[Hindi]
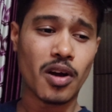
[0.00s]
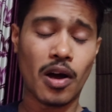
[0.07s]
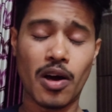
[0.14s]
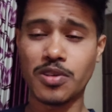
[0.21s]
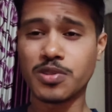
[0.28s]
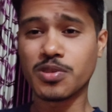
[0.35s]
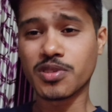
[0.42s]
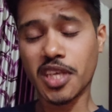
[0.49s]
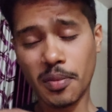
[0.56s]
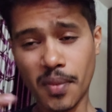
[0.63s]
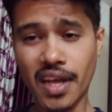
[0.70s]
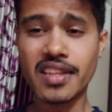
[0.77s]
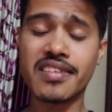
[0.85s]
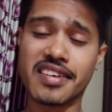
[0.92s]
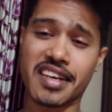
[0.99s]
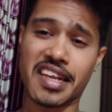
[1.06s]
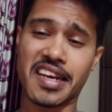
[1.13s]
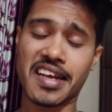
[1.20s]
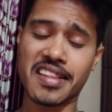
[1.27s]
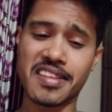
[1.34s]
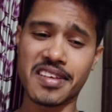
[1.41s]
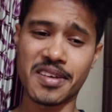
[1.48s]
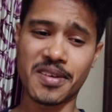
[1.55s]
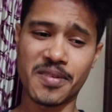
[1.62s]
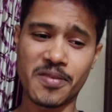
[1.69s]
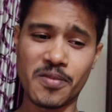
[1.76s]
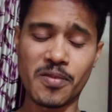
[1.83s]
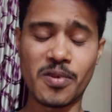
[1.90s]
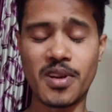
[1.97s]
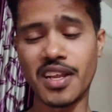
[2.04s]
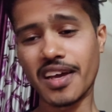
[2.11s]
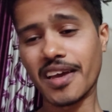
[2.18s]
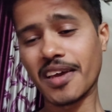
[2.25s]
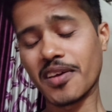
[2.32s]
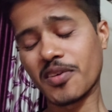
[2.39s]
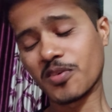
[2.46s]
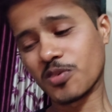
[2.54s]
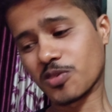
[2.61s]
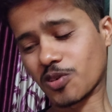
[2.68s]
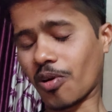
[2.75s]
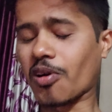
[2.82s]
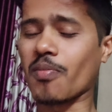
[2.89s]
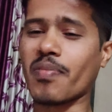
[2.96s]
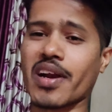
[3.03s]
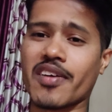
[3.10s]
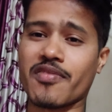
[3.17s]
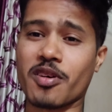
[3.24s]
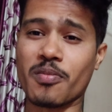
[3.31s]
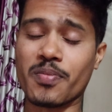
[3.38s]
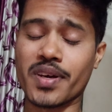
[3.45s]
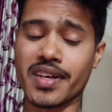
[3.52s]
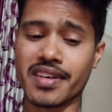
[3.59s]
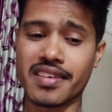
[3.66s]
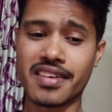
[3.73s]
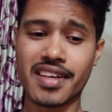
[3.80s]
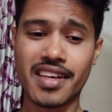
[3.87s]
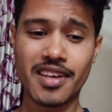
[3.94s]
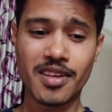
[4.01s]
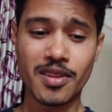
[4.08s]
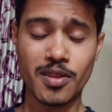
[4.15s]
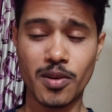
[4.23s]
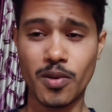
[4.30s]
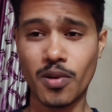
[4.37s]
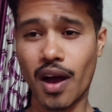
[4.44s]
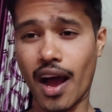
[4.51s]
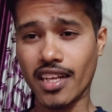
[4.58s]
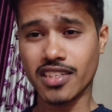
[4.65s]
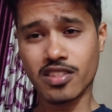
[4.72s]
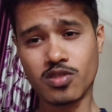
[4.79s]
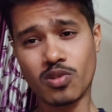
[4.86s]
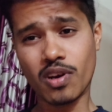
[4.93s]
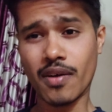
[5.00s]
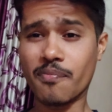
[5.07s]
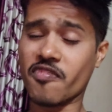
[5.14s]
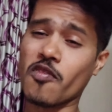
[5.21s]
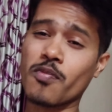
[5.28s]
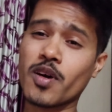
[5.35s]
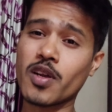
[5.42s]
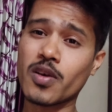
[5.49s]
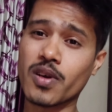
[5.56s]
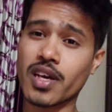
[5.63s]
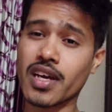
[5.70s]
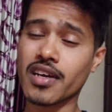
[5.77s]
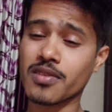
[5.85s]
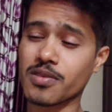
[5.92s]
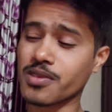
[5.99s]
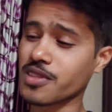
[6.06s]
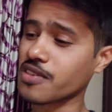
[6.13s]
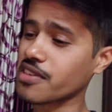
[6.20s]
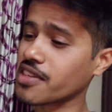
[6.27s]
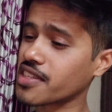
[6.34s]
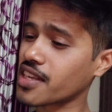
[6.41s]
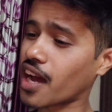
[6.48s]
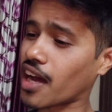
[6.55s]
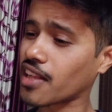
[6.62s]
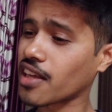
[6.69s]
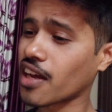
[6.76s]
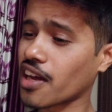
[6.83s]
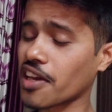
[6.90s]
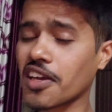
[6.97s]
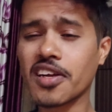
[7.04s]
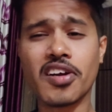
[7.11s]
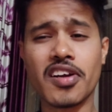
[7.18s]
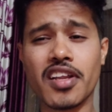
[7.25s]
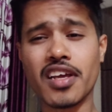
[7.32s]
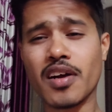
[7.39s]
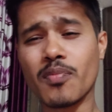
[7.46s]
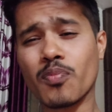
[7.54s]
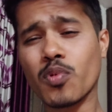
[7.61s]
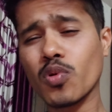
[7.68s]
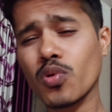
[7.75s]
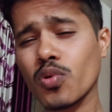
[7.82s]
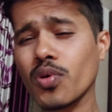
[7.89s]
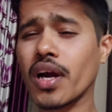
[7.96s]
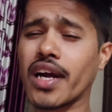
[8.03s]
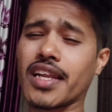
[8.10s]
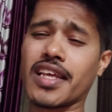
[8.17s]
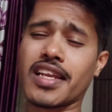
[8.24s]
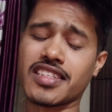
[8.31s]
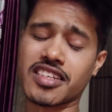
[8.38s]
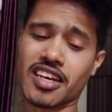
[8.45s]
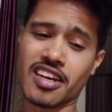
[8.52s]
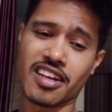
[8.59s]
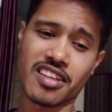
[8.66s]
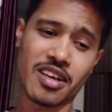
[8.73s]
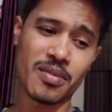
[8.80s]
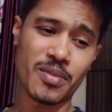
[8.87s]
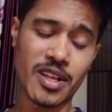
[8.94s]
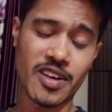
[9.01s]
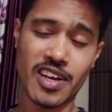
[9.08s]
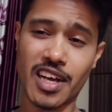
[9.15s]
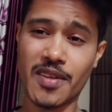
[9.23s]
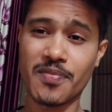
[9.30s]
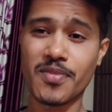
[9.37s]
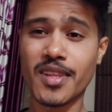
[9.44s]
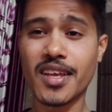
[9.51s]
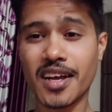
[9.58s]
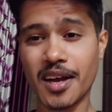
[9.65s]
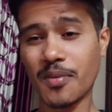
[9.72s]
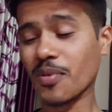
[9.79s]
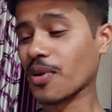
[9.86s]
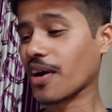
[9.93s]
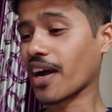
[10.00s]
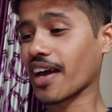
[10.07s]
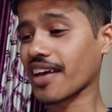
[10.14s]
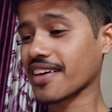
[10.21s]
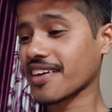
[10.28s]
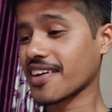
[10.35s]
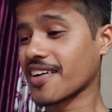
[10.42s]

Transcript: और जो उसके बाद ट्रेन आती है वो लग गई कुछ और प्लेटफॉर्म पे तो आज थोड़ा फंबल हो गया तो उसकी वजह से आधा एक घंटे का पूरा डीले चल रहा था हम लोग का हम लोग आए